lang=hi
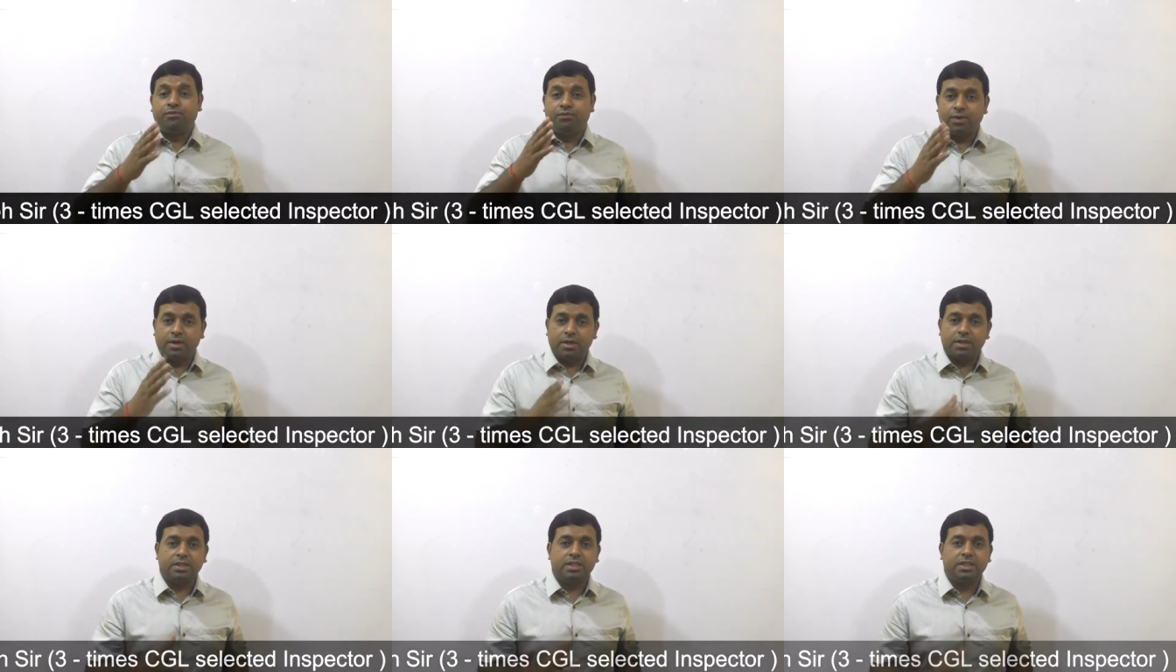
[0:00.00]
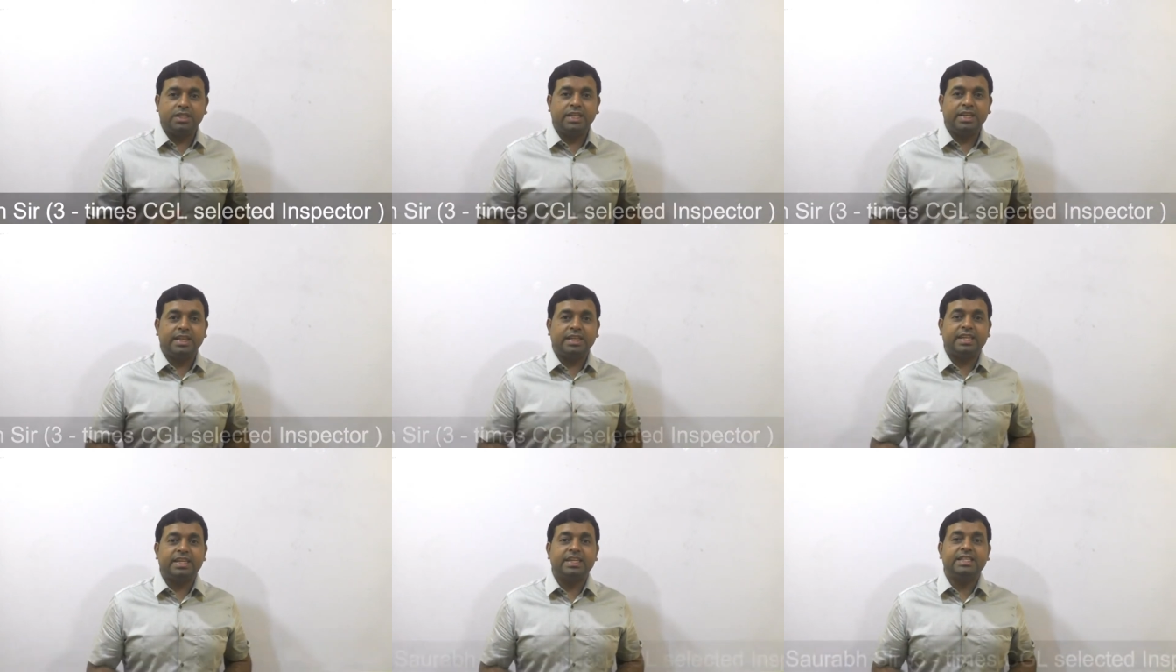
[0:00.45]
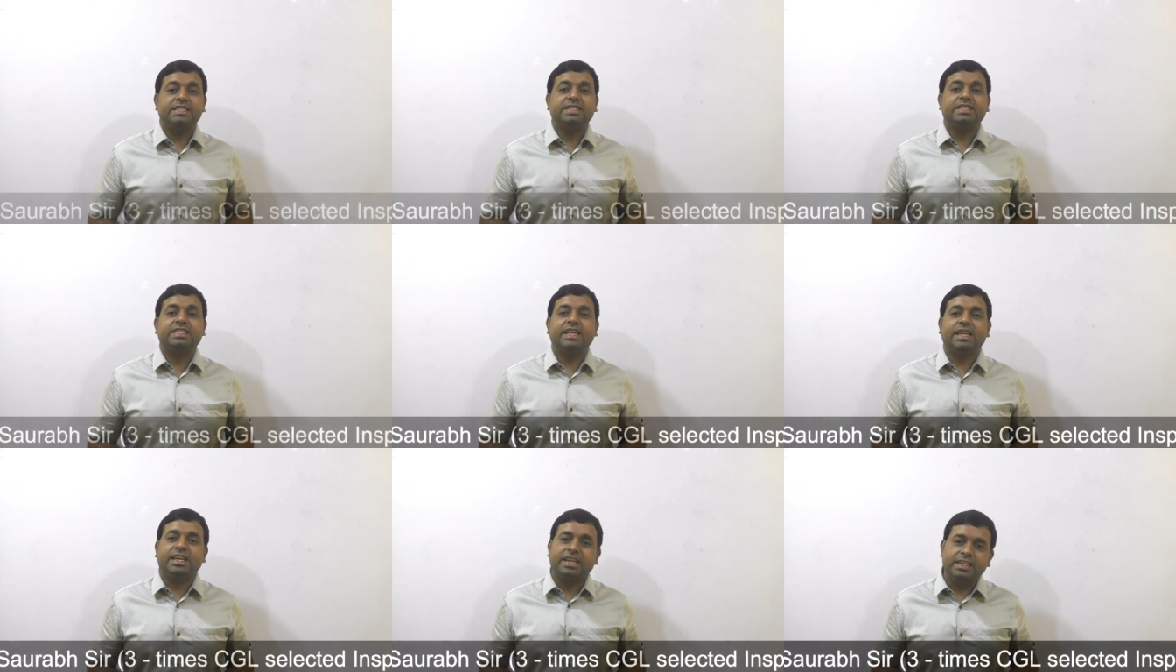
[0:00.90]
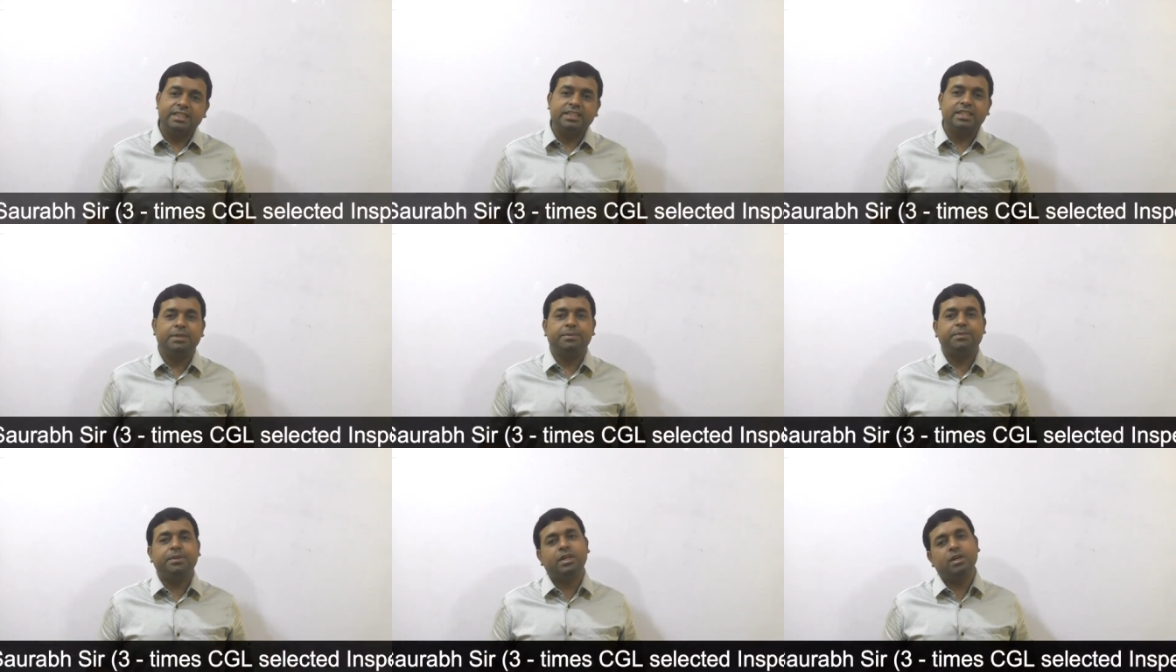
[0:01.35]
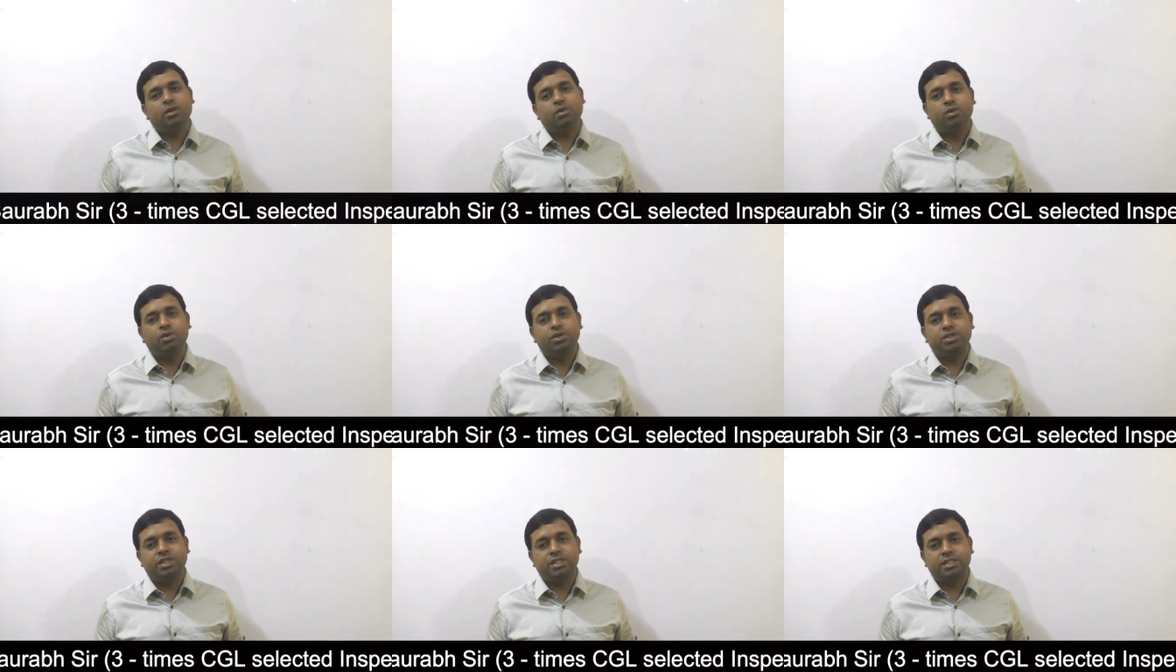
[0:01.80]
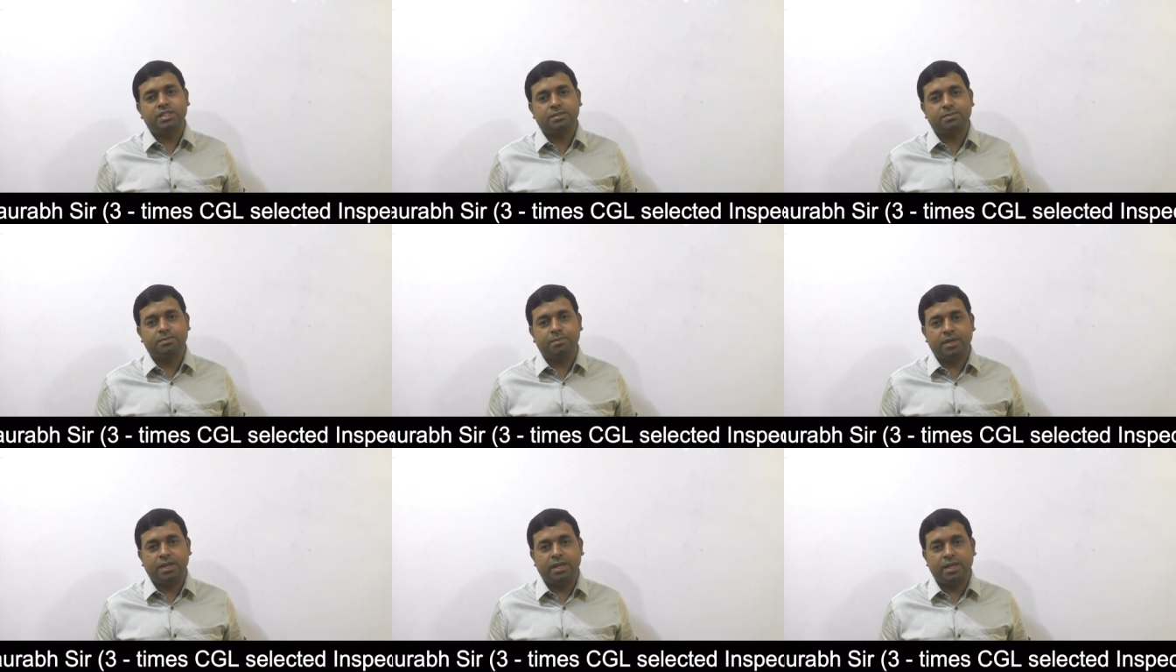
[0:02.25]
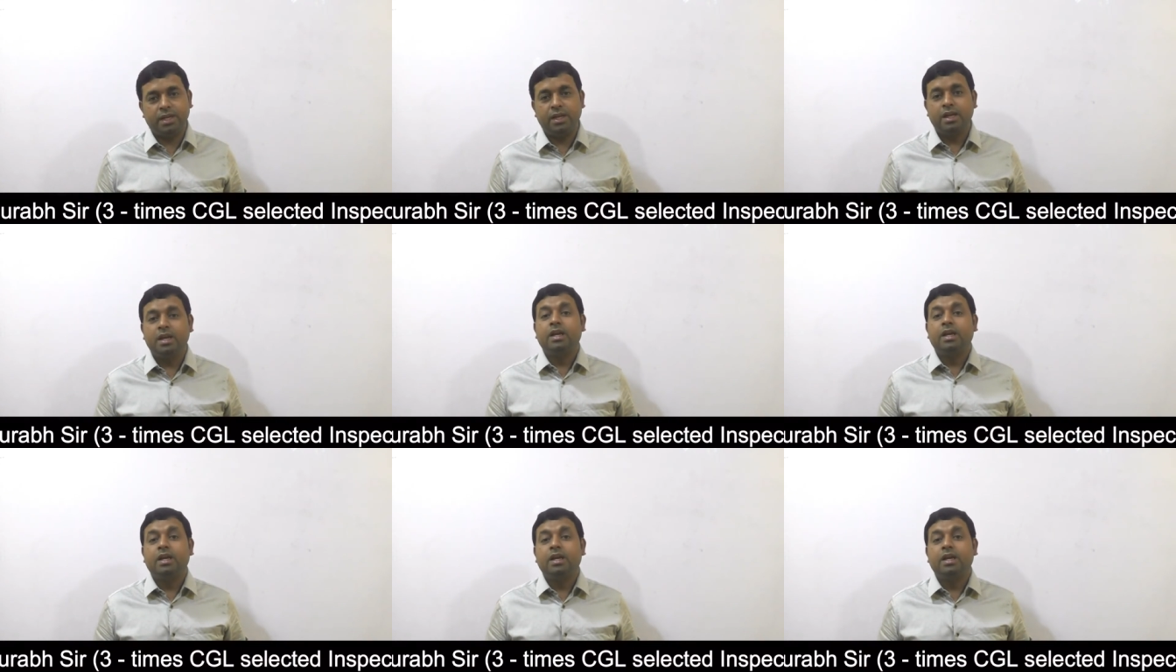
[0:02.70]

फर्स्ट डे के सेकंड शिफ्ट के क्वेश्चंस में